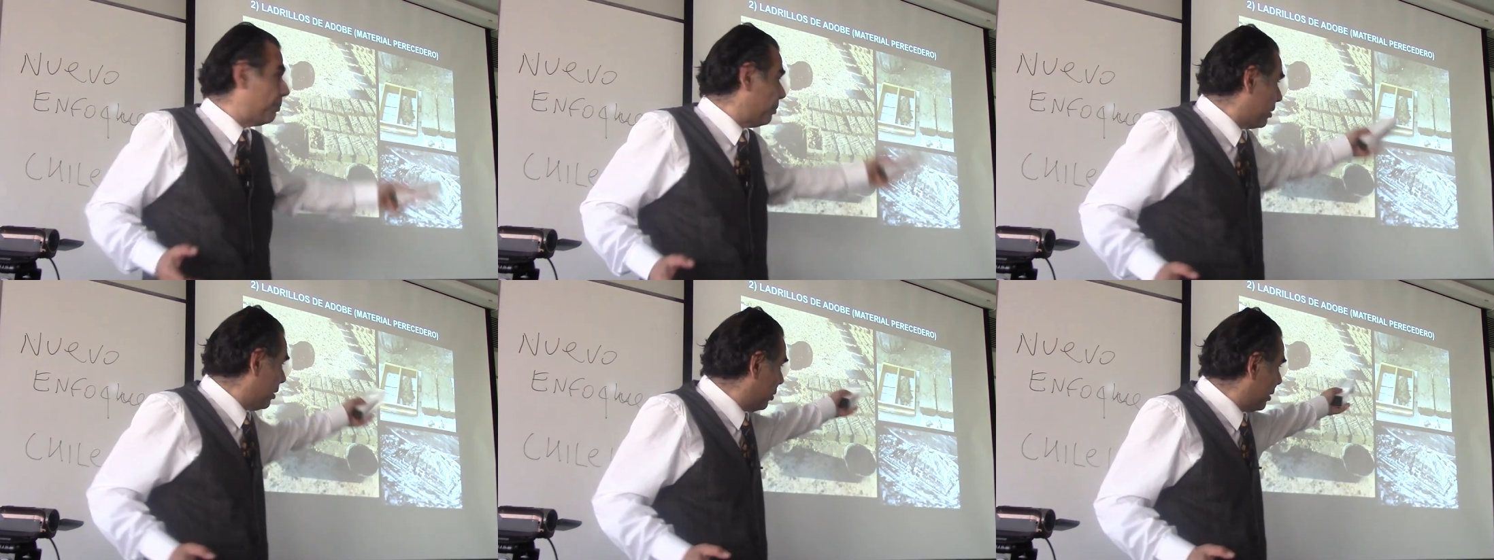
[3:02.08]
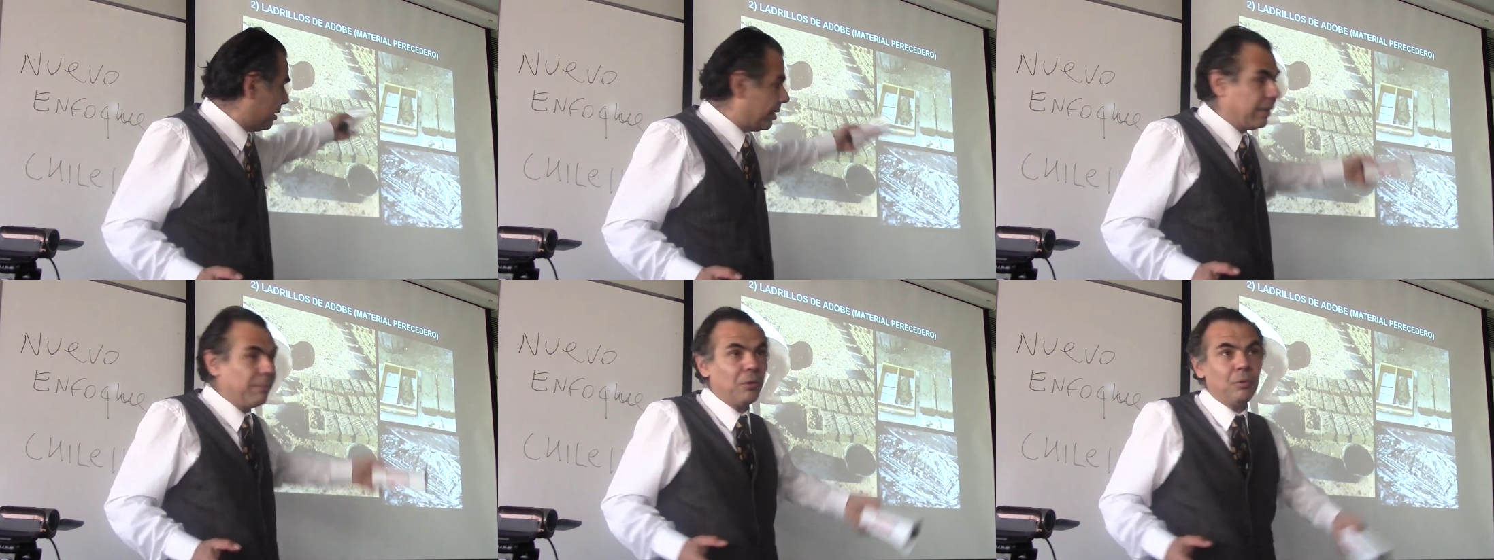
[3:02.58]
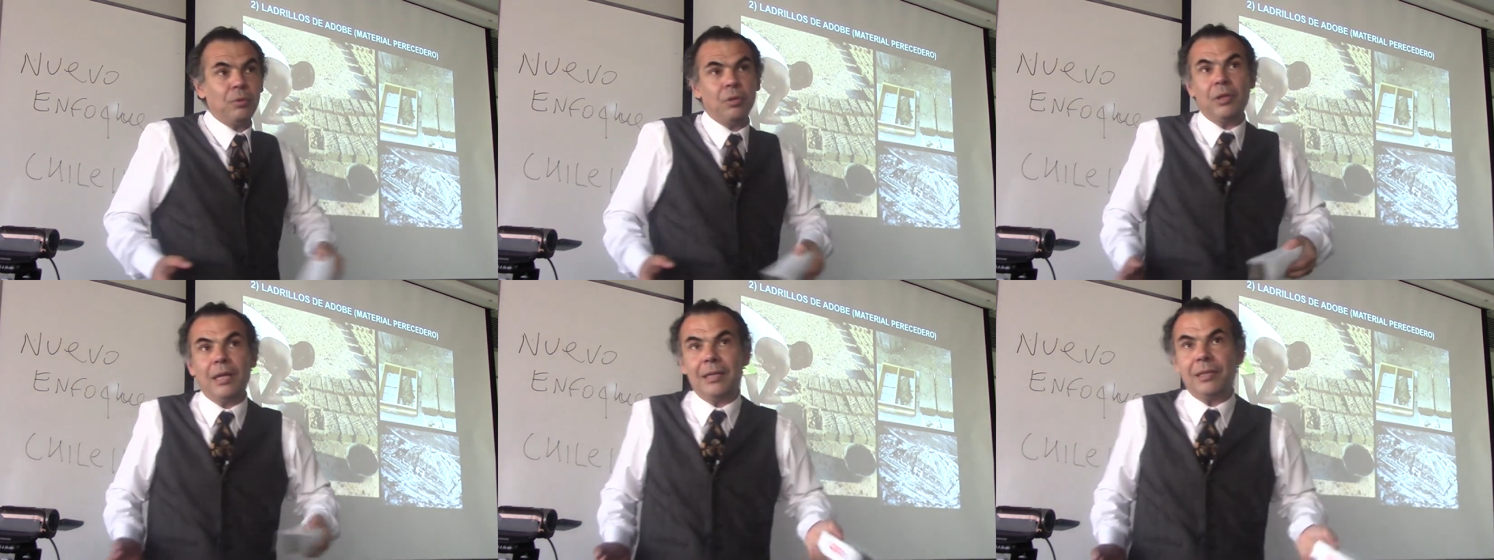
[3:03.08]
porque lo que tiene el módulo
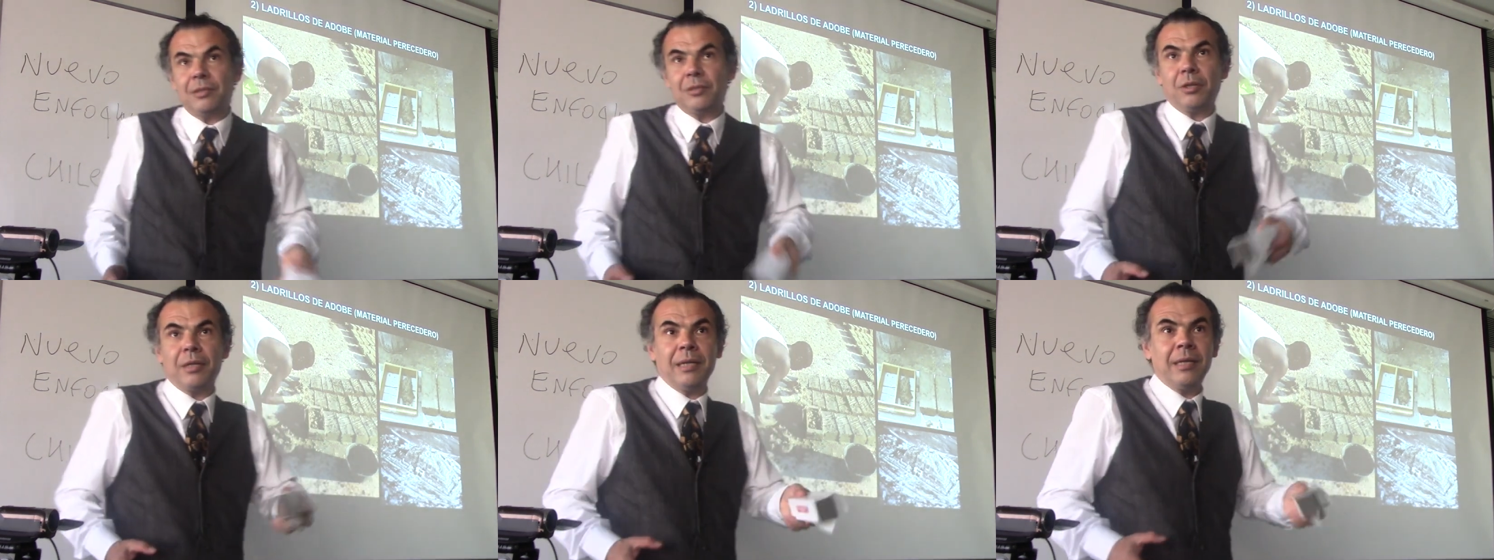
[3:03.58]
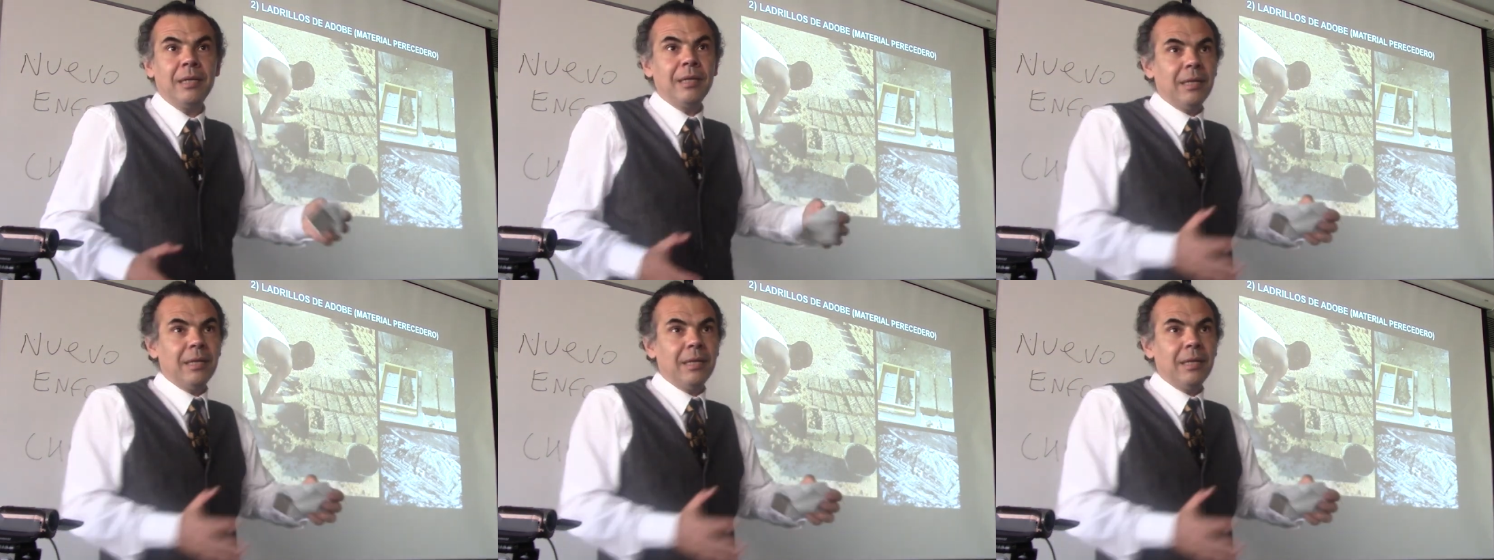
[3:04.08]
de ladrillo que